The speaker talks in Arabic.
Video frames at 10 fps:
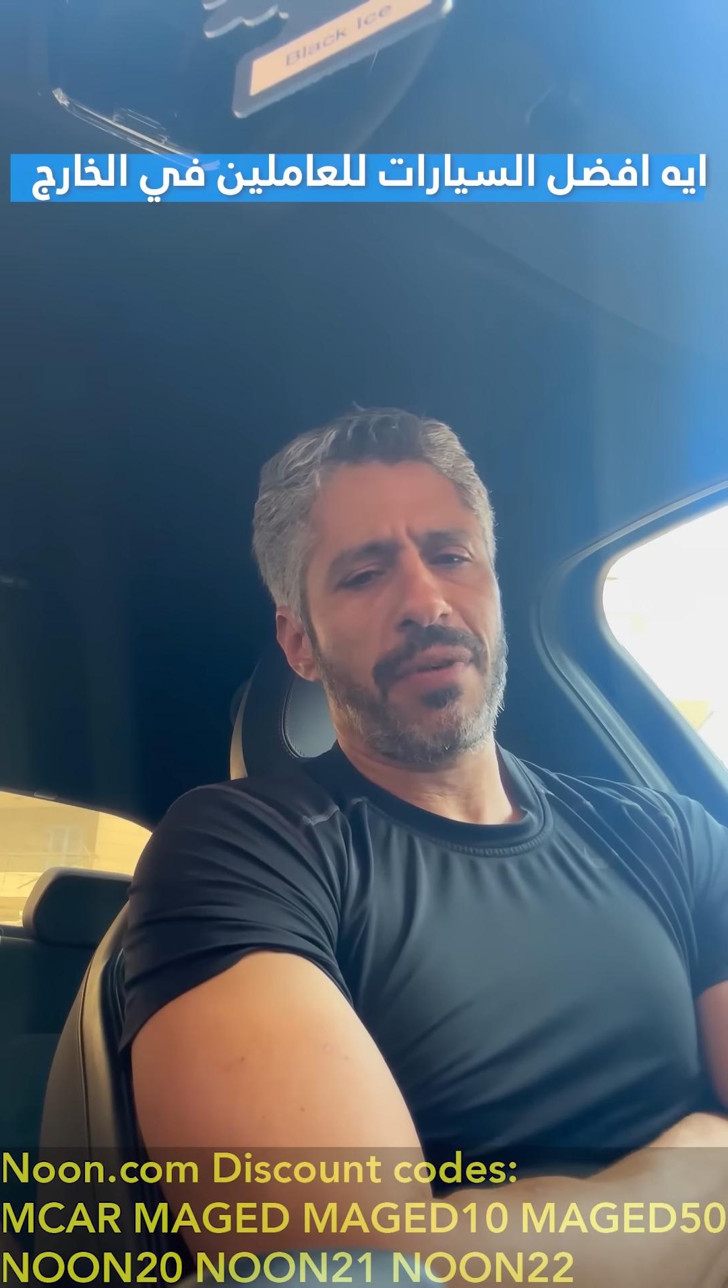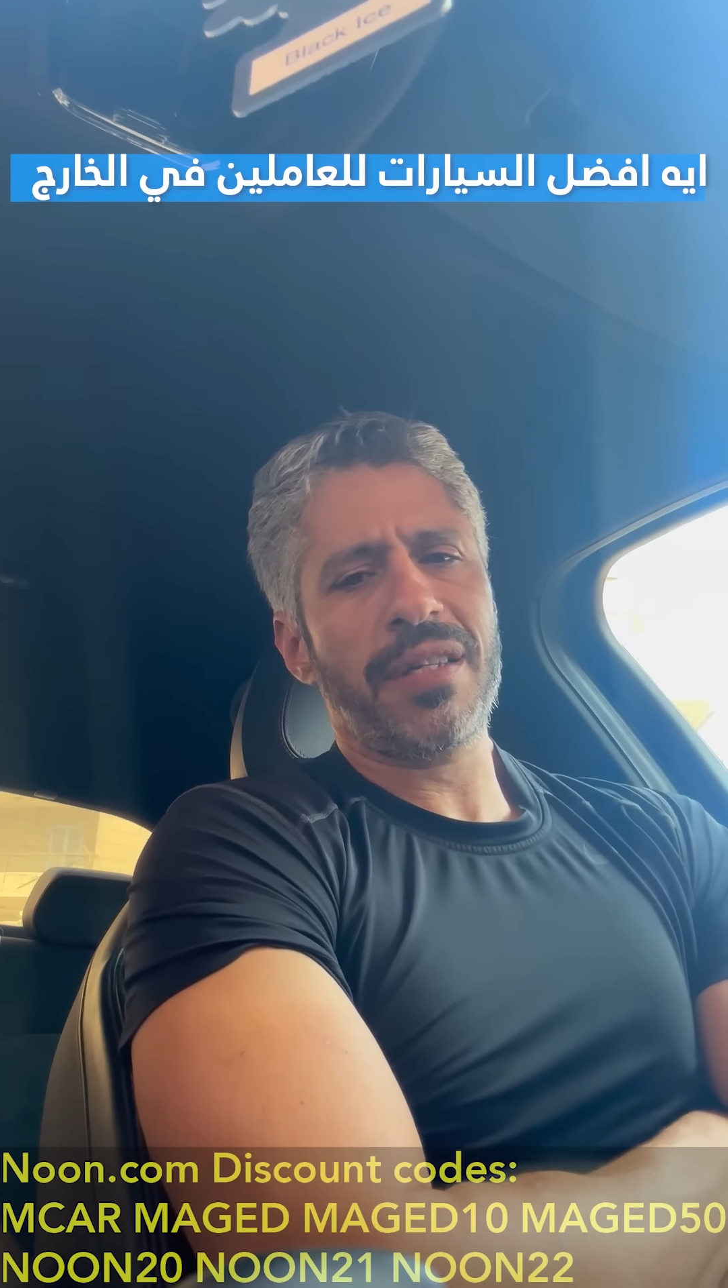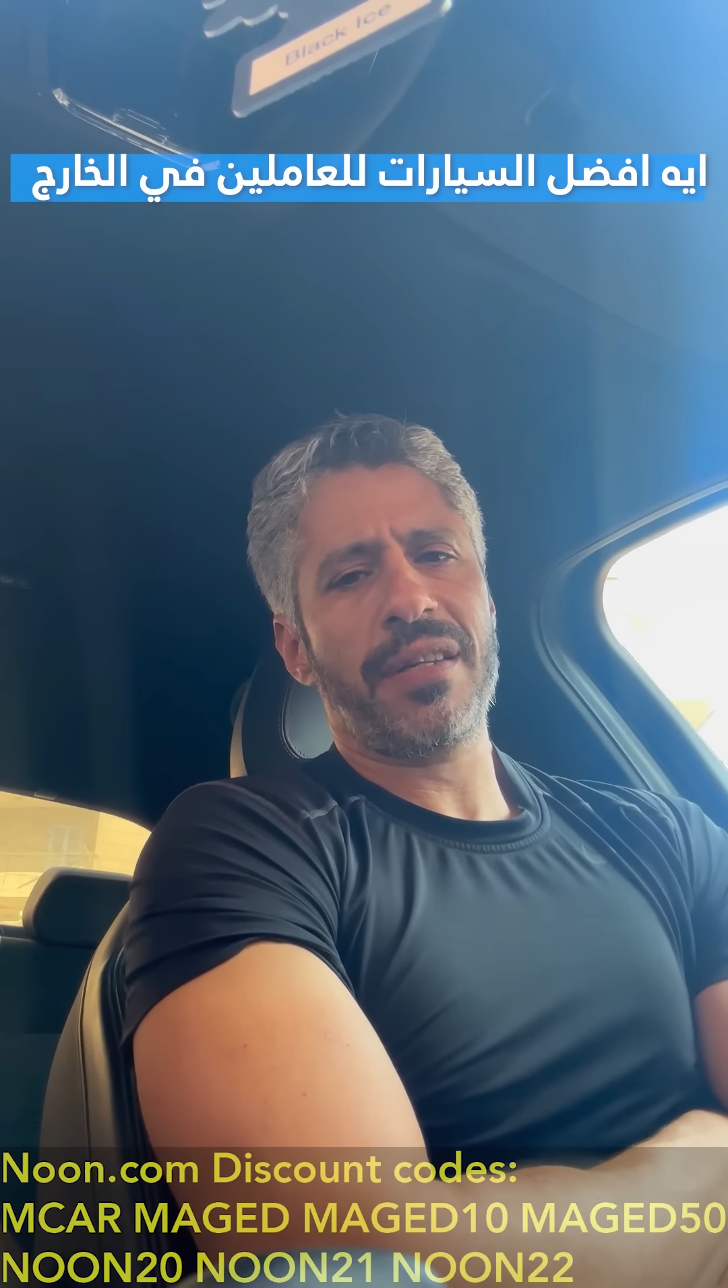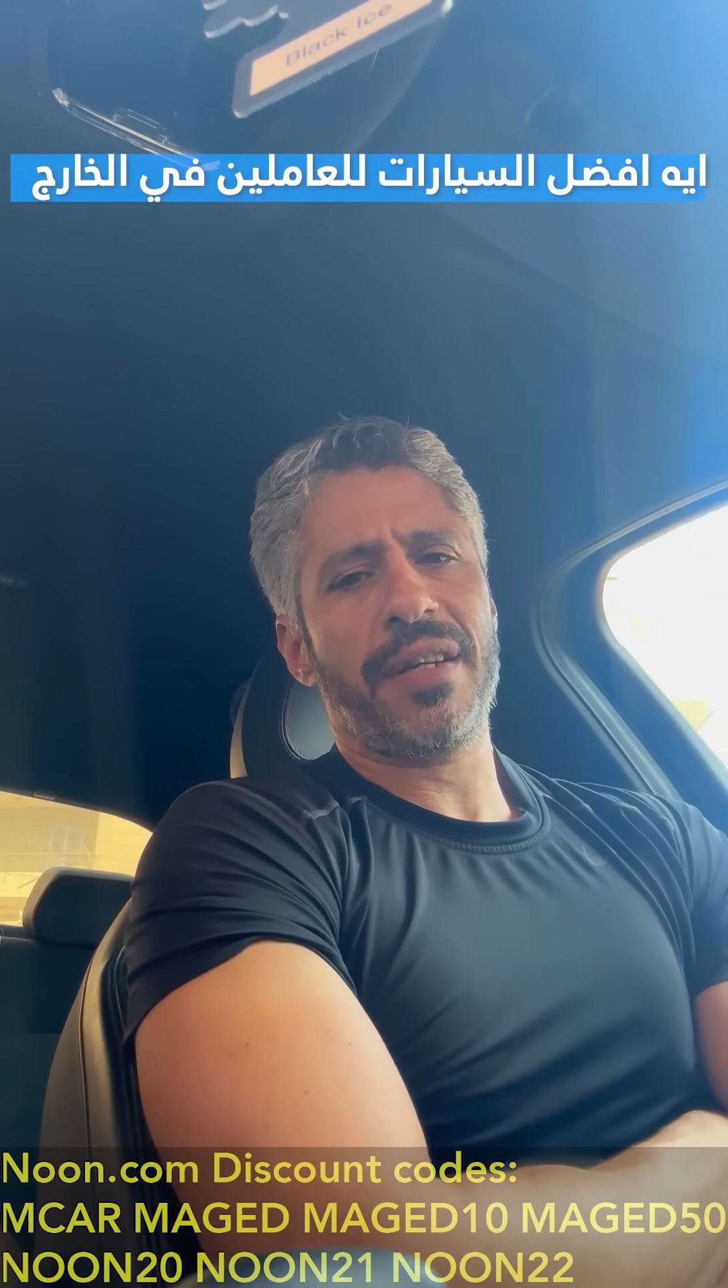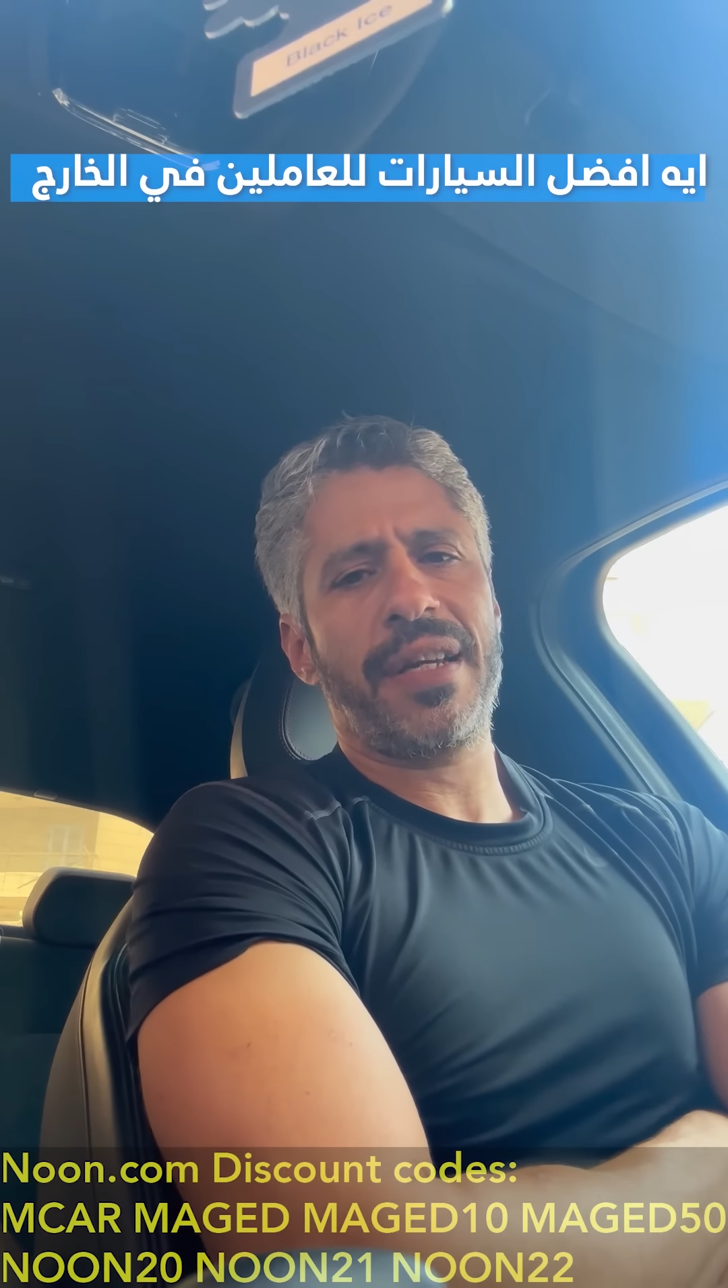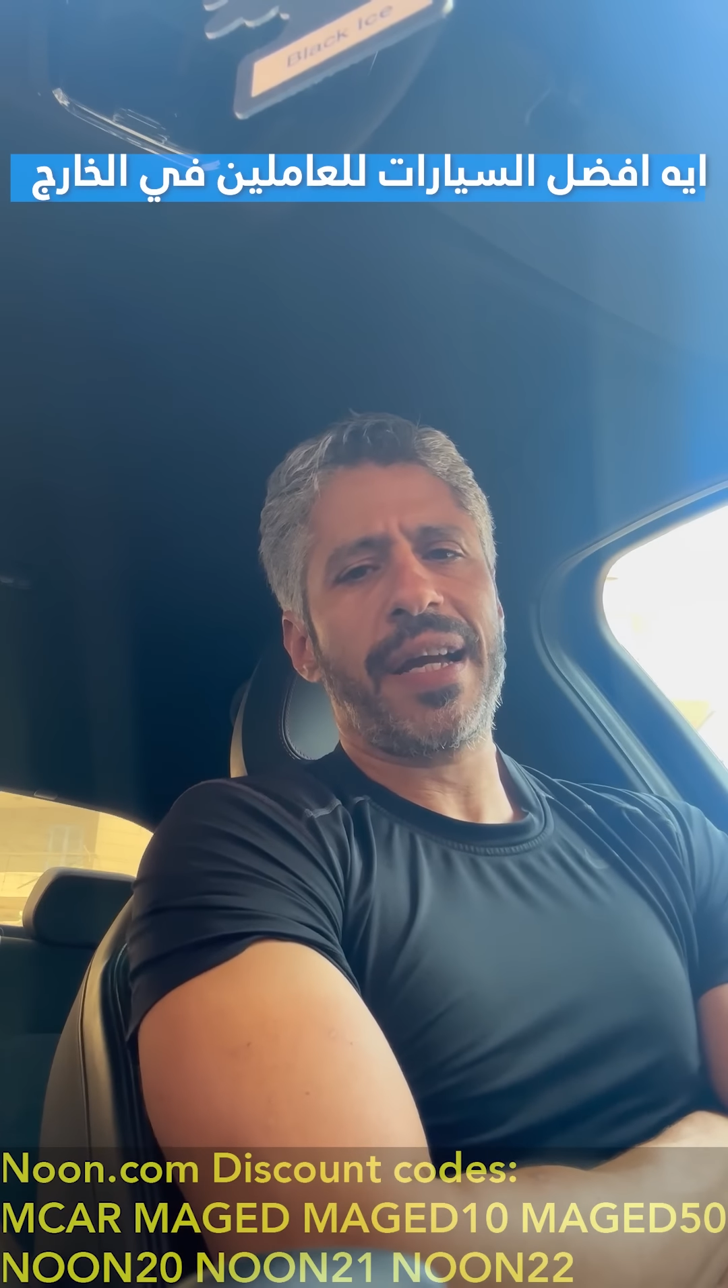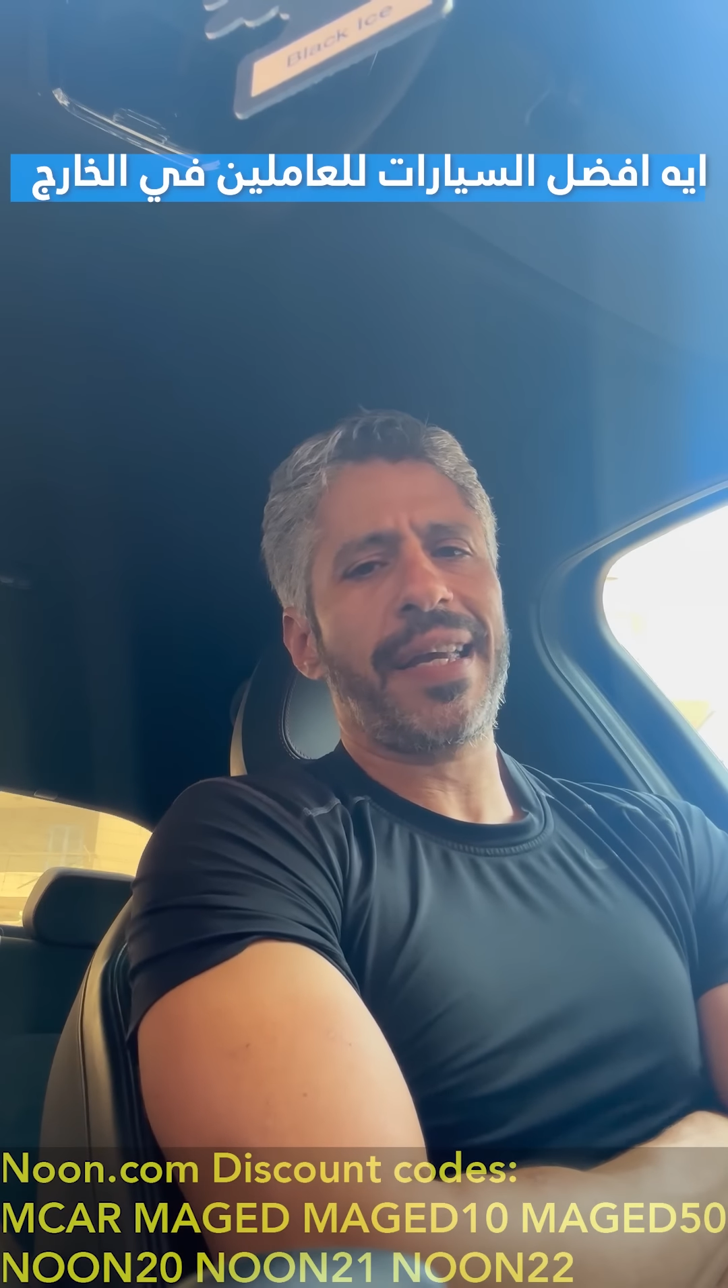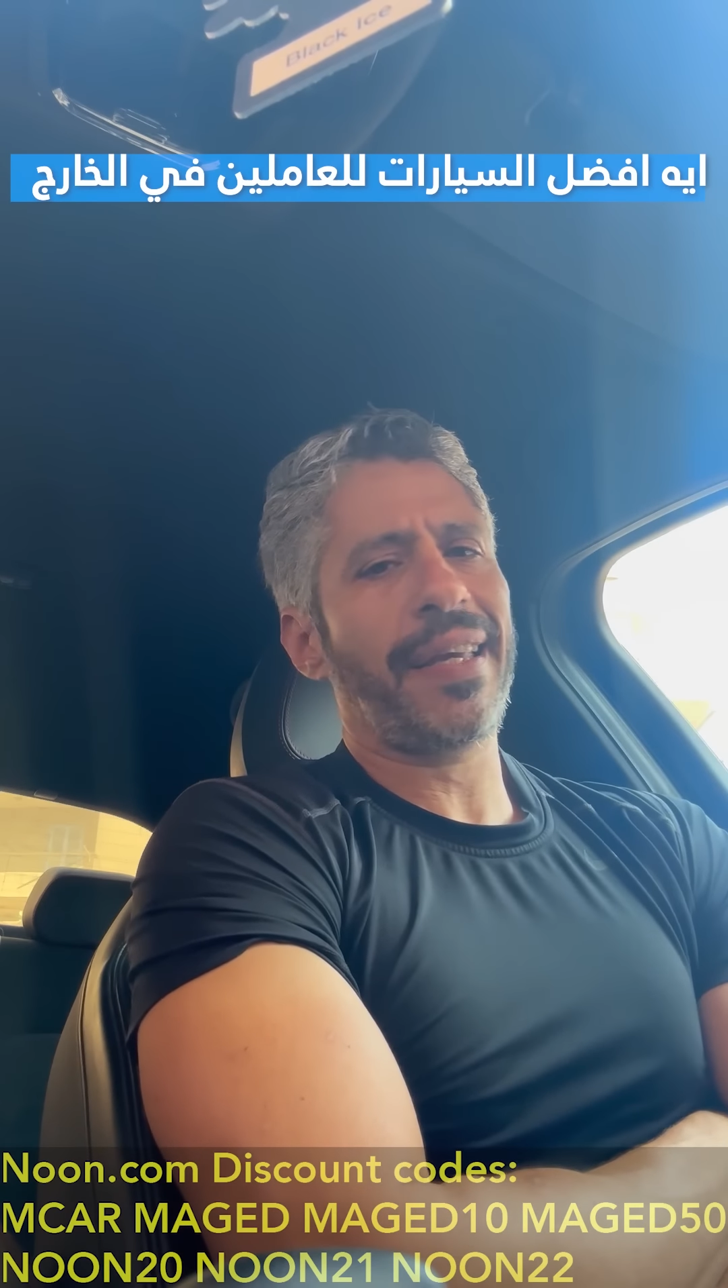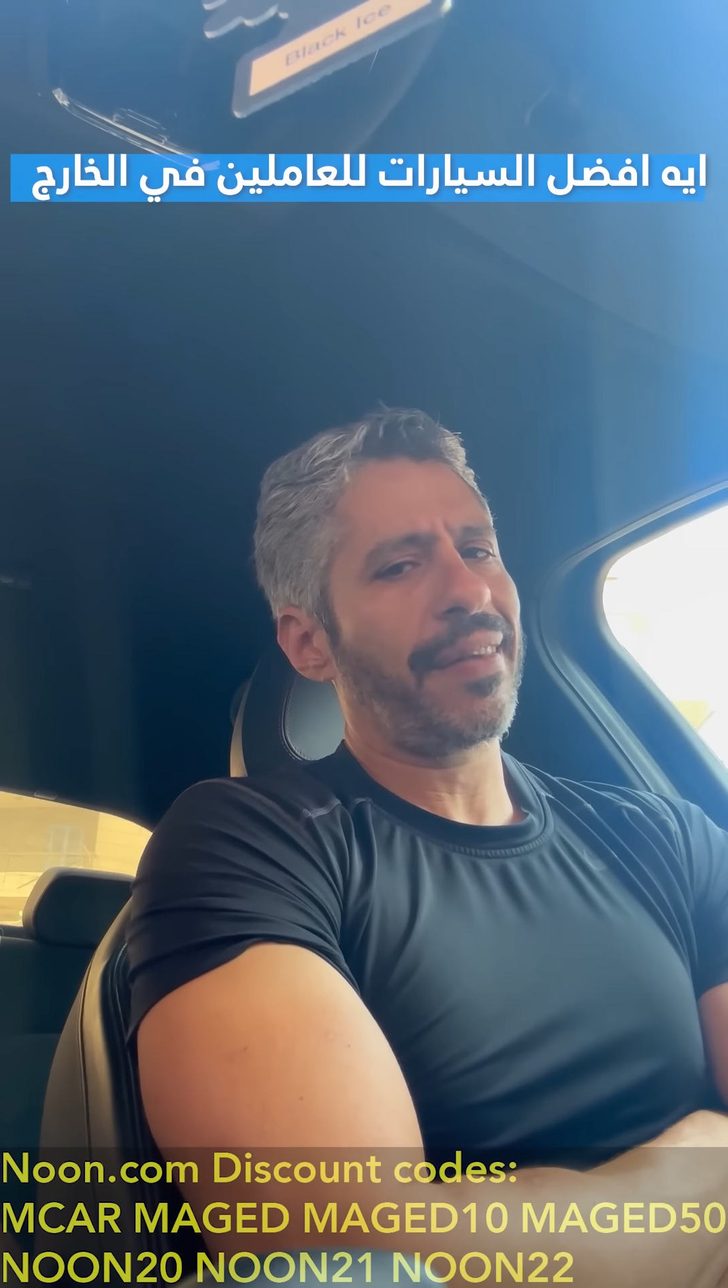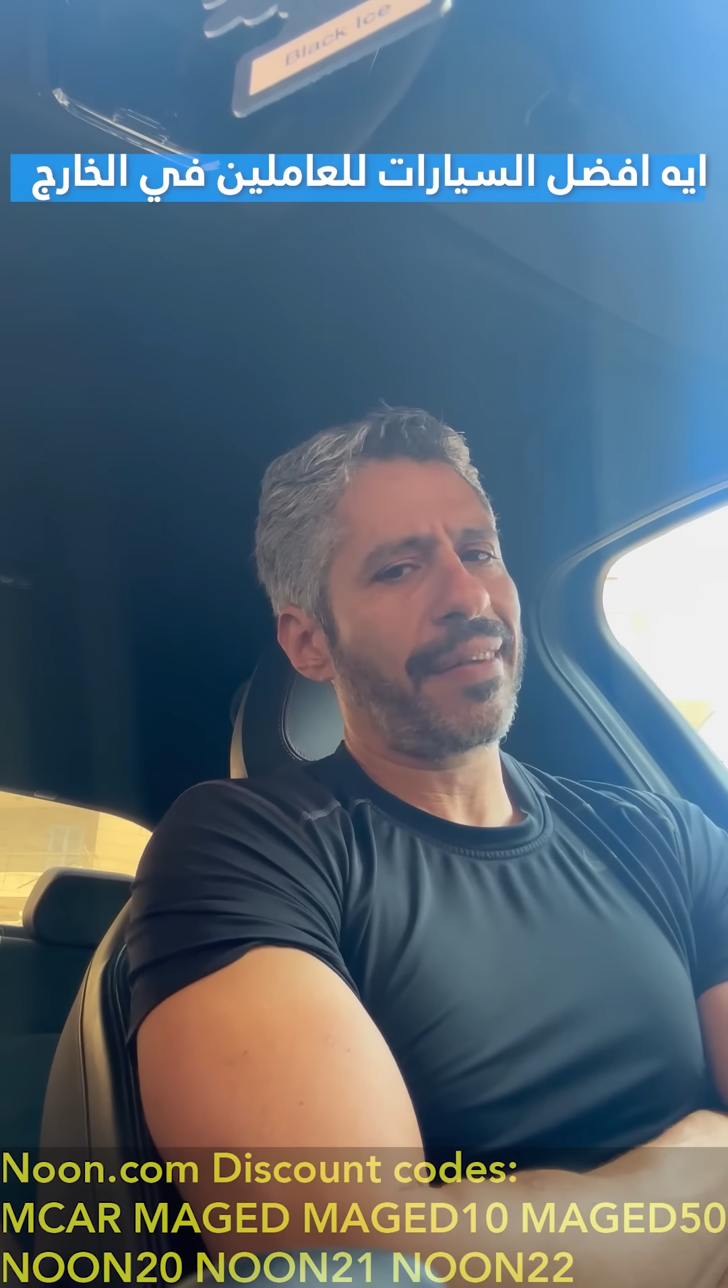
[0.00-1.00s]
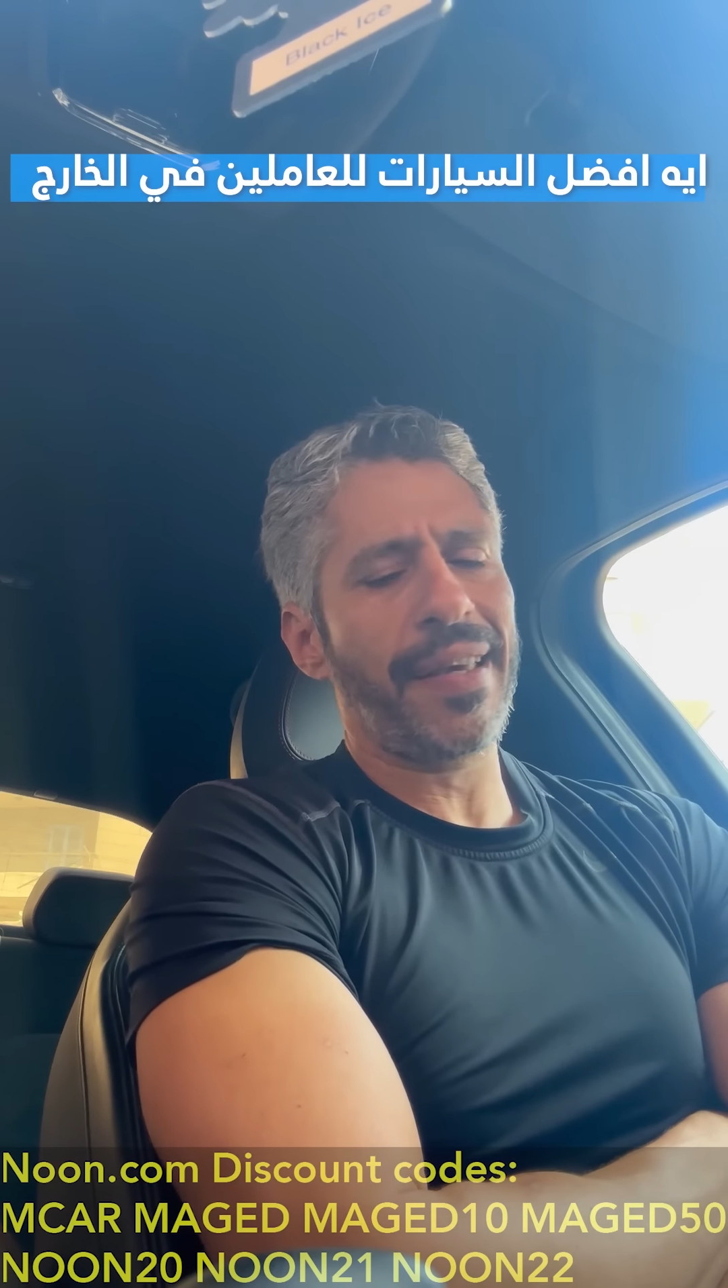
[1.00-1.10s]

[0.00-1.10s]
مصر ايه اكيد